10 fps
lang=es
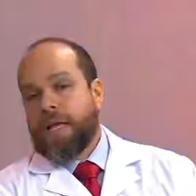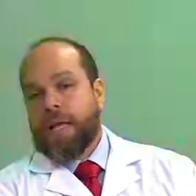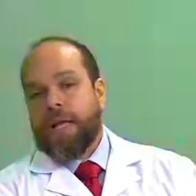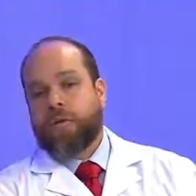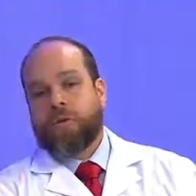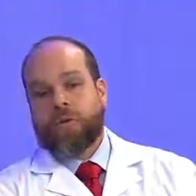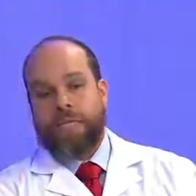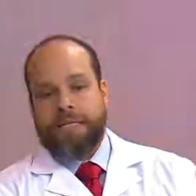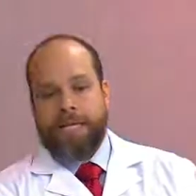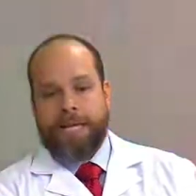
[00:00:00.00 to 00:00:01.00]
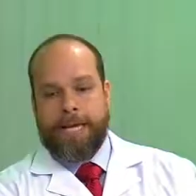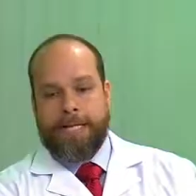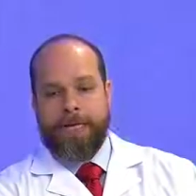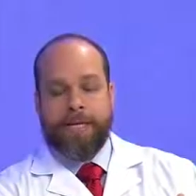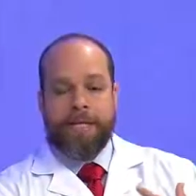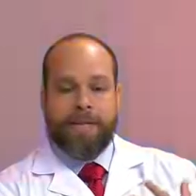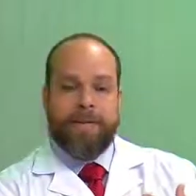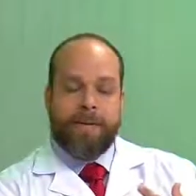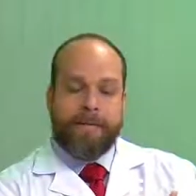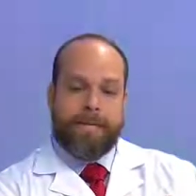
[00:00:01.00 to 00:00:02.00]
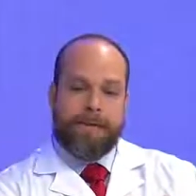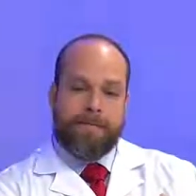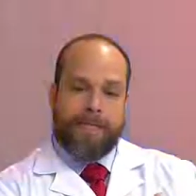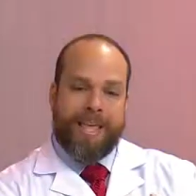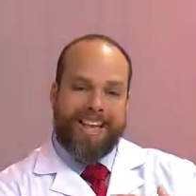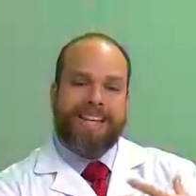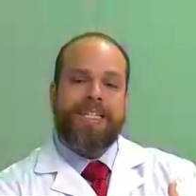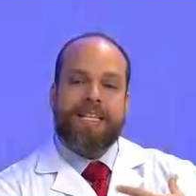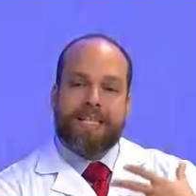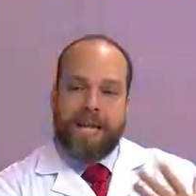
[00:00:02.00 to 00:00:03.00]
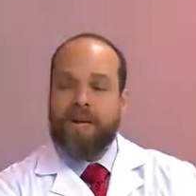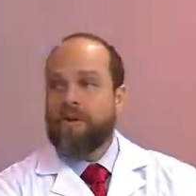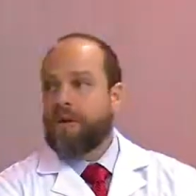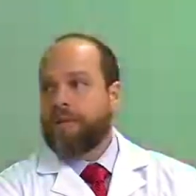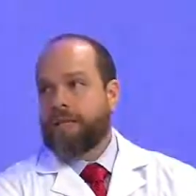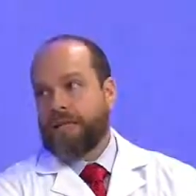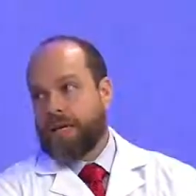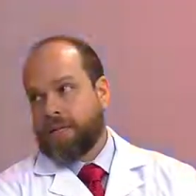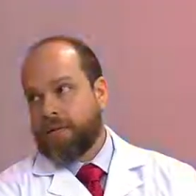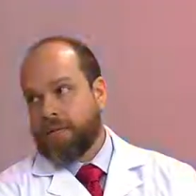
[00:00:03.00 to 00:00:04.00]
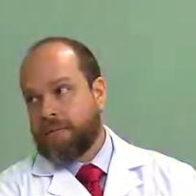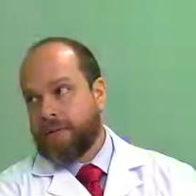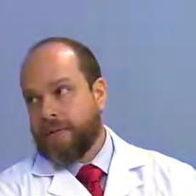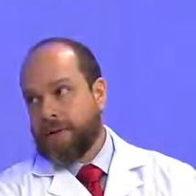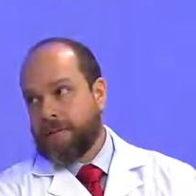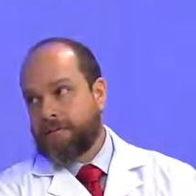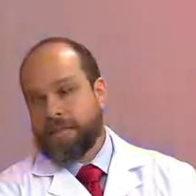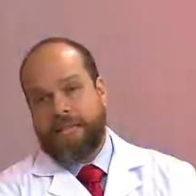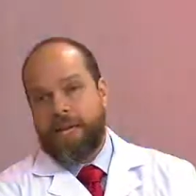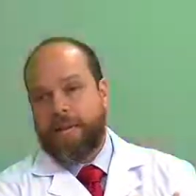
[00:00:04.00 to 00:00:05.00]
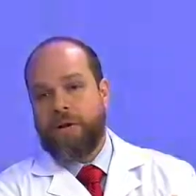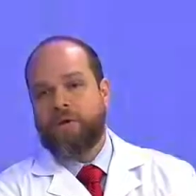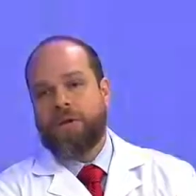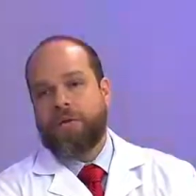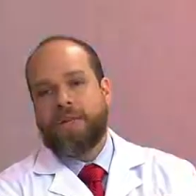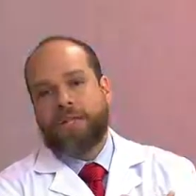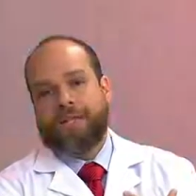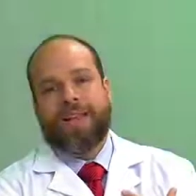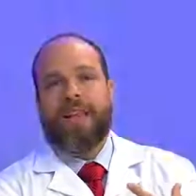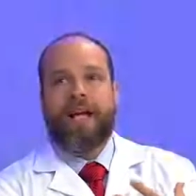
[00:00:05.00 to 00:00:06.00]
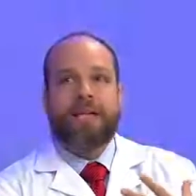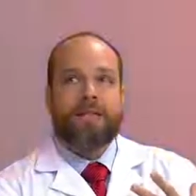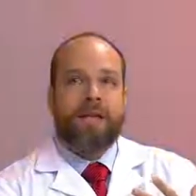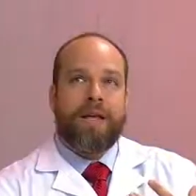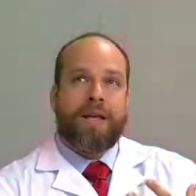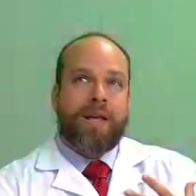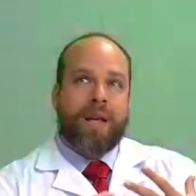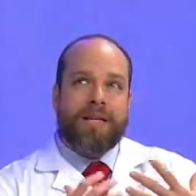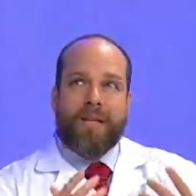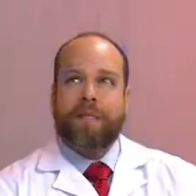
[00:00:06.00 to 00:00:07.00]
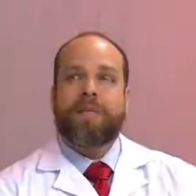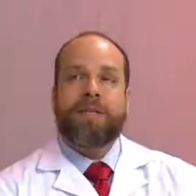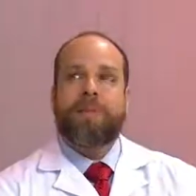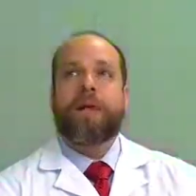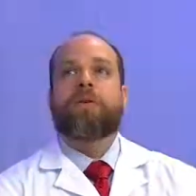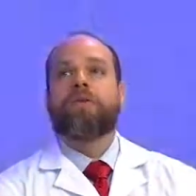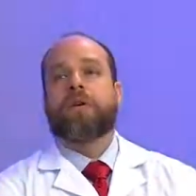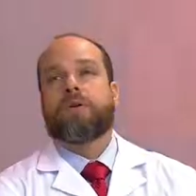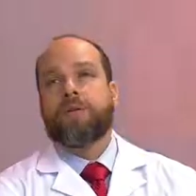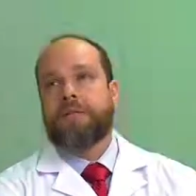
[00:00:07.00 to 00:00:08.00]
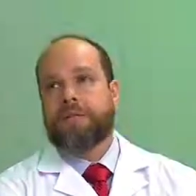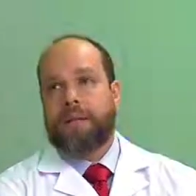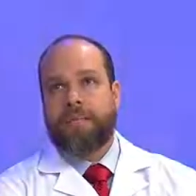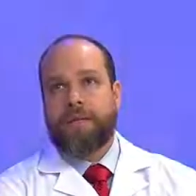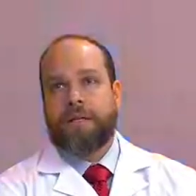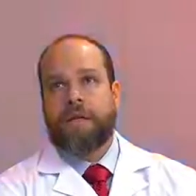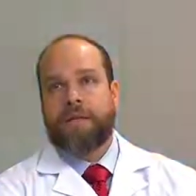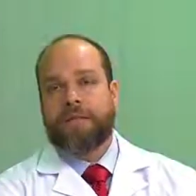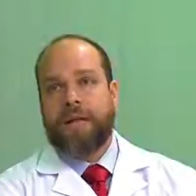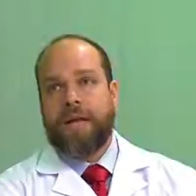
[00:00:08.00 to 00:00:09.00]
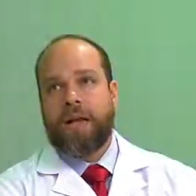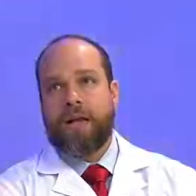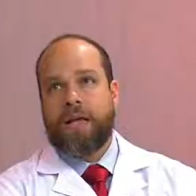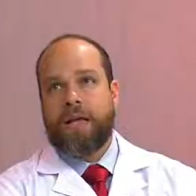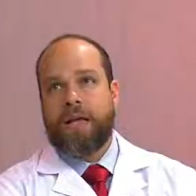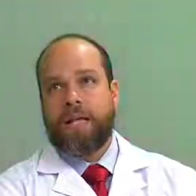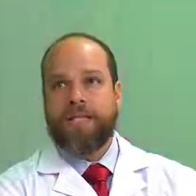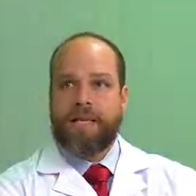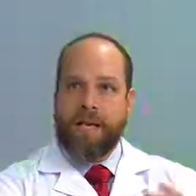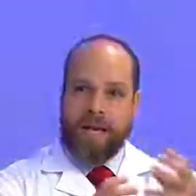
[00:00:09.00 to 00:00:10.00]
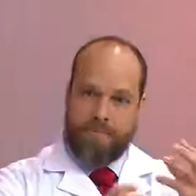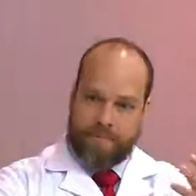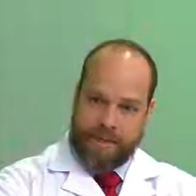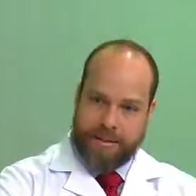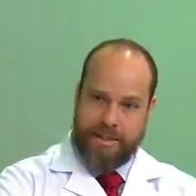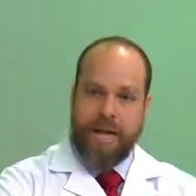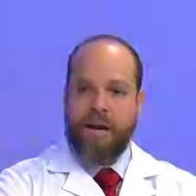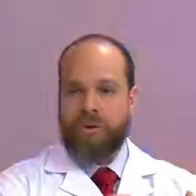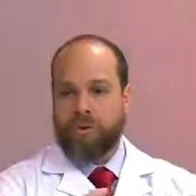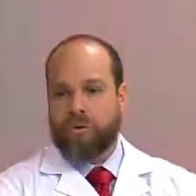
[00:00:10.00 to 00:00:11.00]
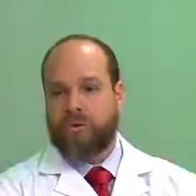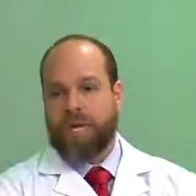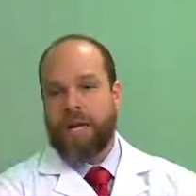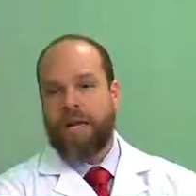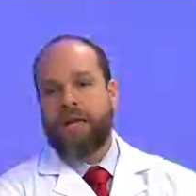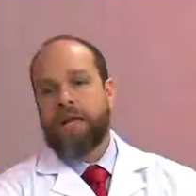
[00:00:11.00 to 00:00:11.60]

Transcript: Entonces, definitivamente es necesario rehabilitar de alguna manera. Siempre hay consecuencias. Las, las tres principales consecuencias de la pérdida dental, ya sea parcial o total,